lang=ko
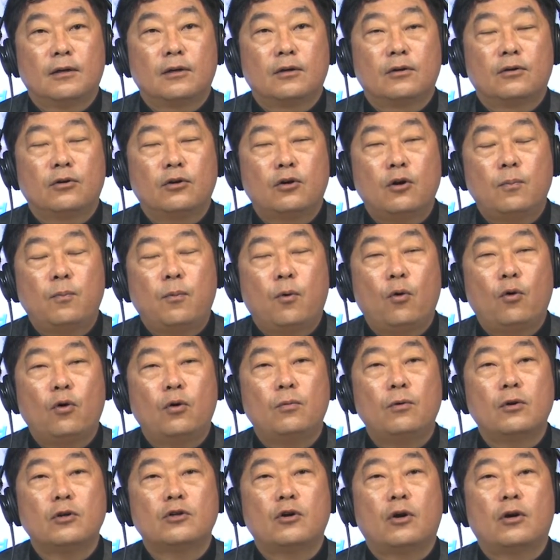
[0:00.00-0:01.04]
그리고
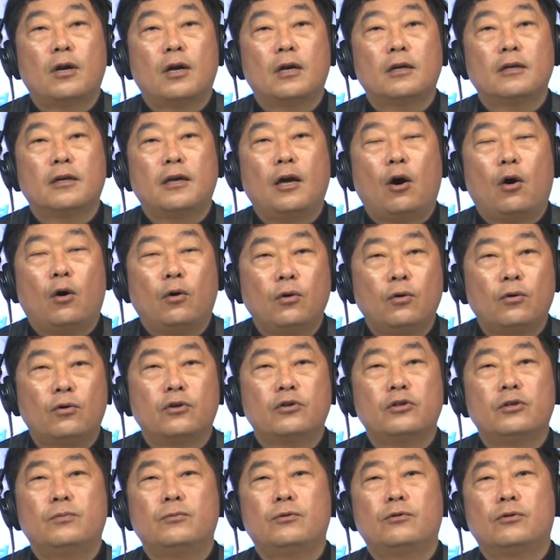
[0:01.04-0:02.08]
복음을 전하는 게 어렵고
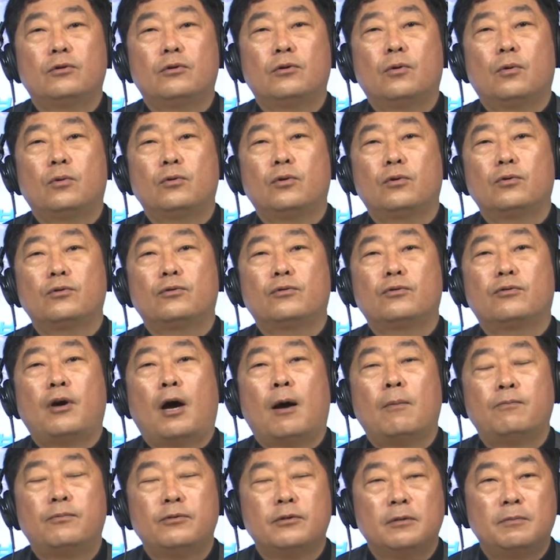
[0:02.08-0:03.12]
힘들고 고통스럽고
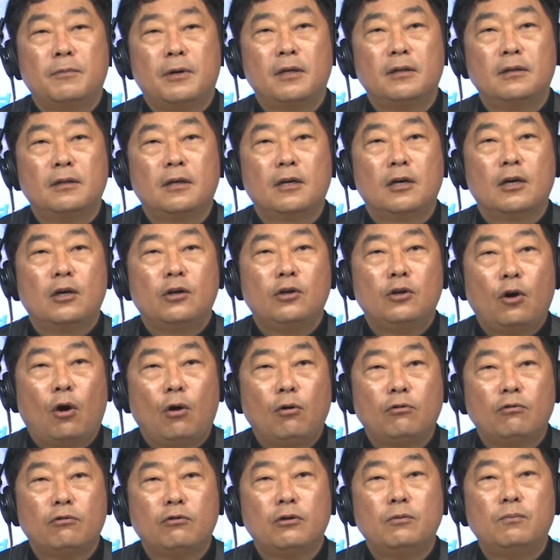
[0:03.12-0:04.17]
아프지만
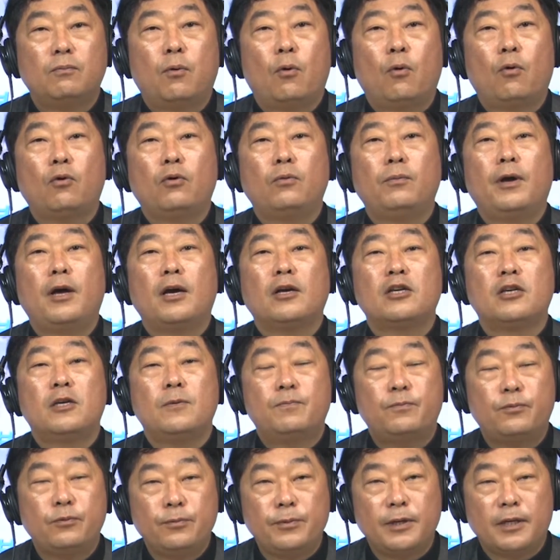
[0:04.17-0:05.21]
결국은 복음의
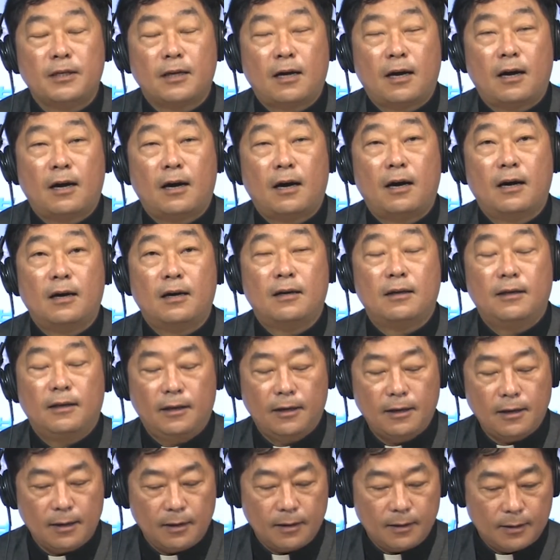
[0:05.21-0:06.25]
기쁨이 있다.
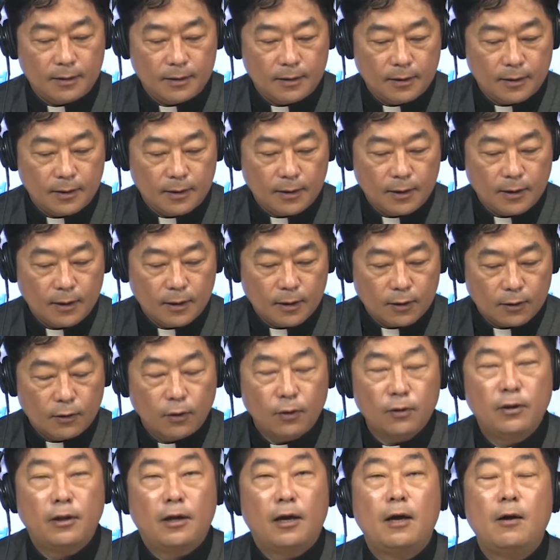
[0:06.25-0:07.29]
예?
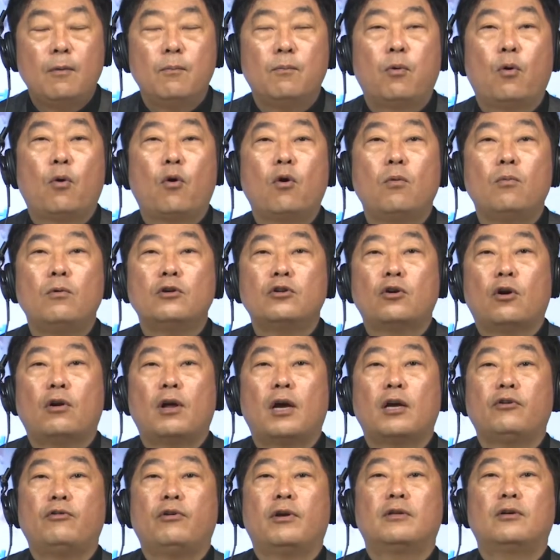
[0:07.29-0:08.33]
그런데 복음을
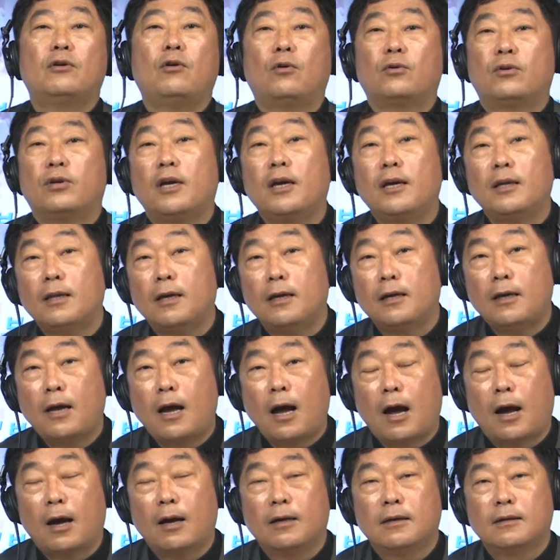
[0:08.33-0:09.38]
전하기 위해서는 어떻게 해야 되느냐?